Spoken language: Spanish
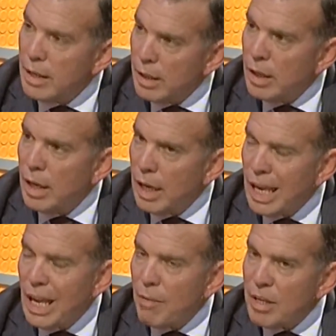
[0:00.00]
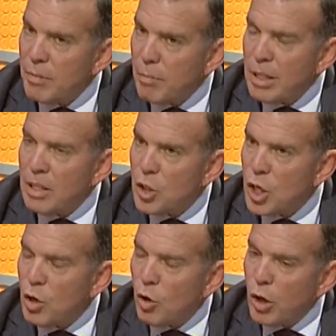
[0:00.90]
se va a registrar... El
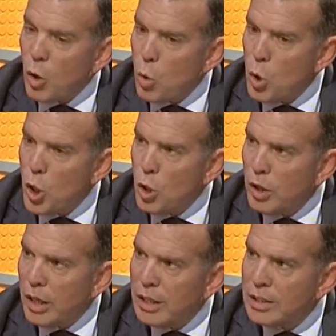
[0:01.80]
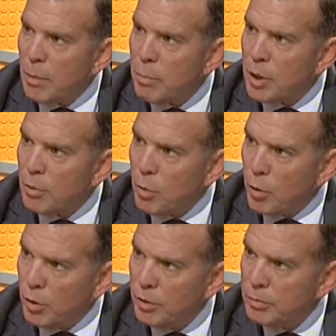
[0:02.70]
25 de julio en San
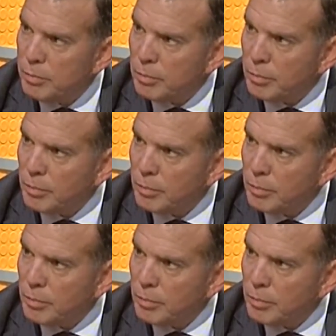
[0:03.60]
Petersburgo. Un hecho muy